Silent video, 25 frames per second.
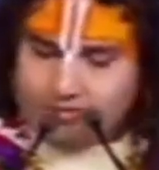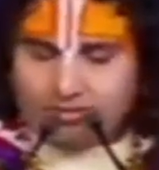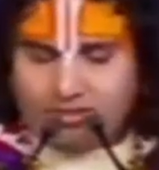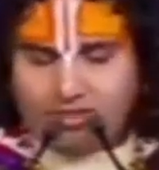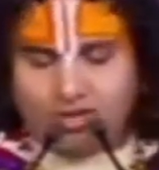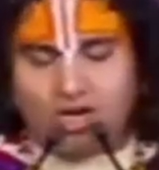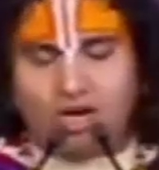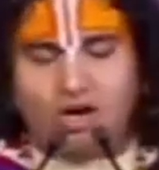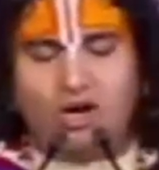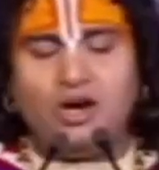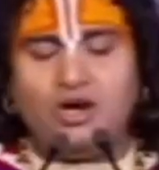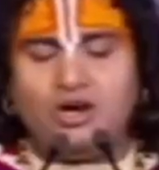
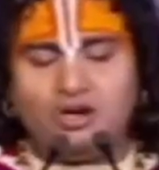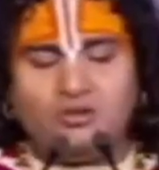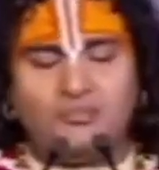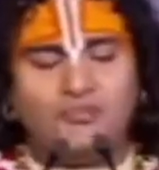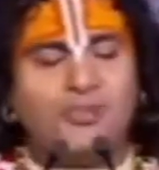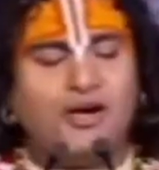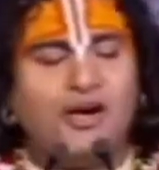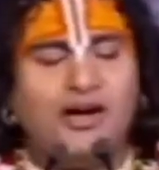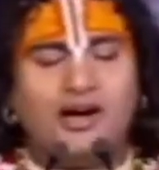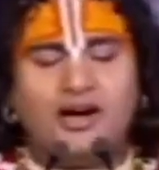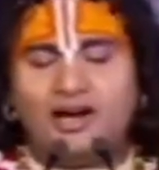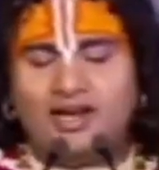गौ
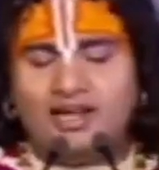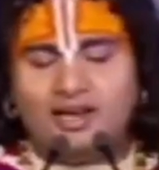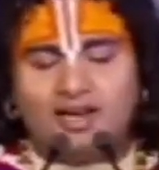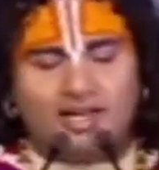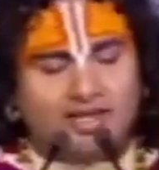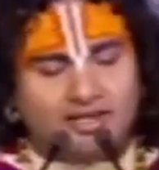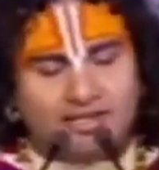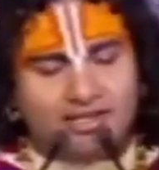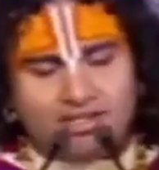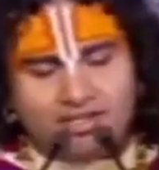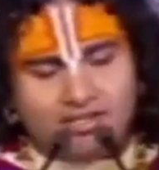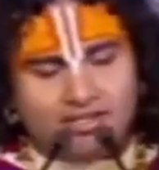
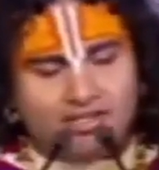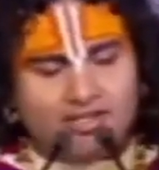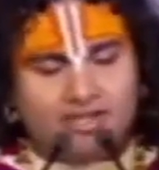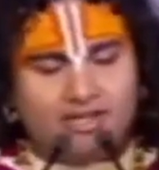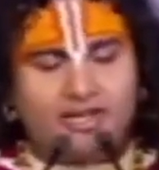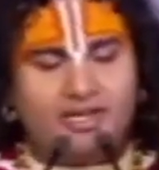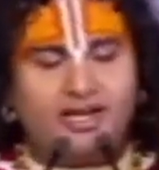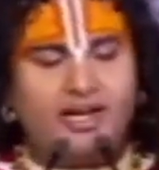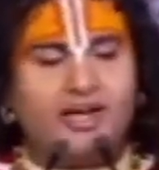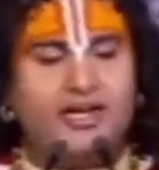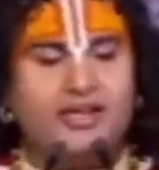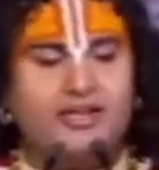पालन
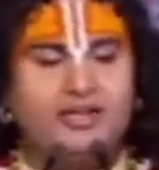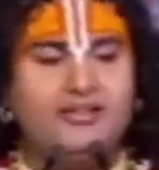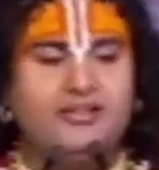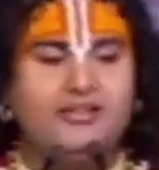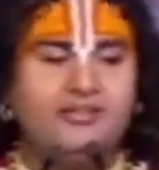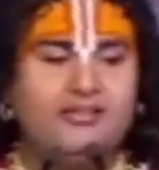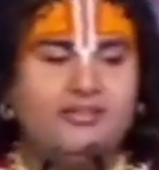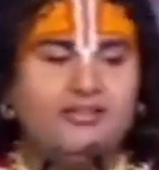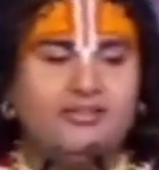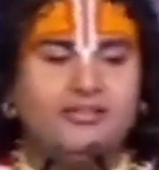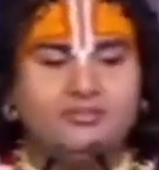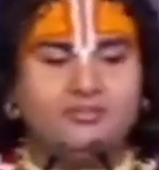कर
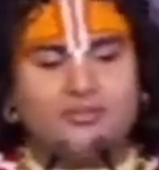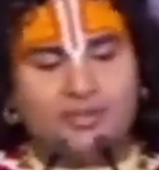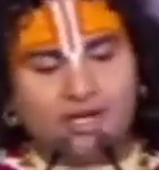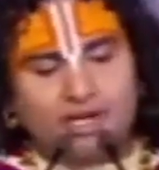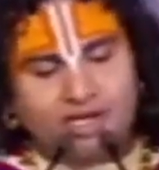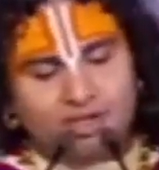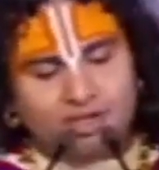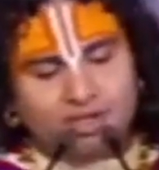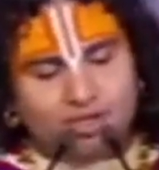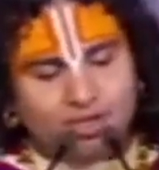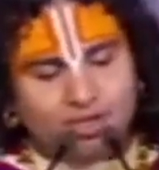बनो